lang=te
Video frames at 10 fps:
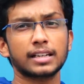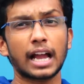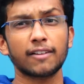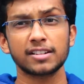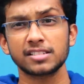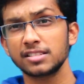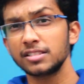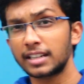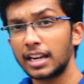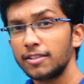క్రాక్ వెర్షన్స్
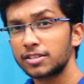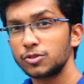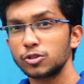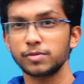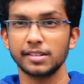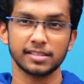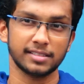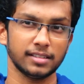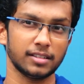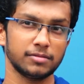ట్రయల్ వెర్షన్స్
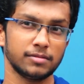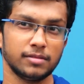ఉపయోగిస్తున్నారు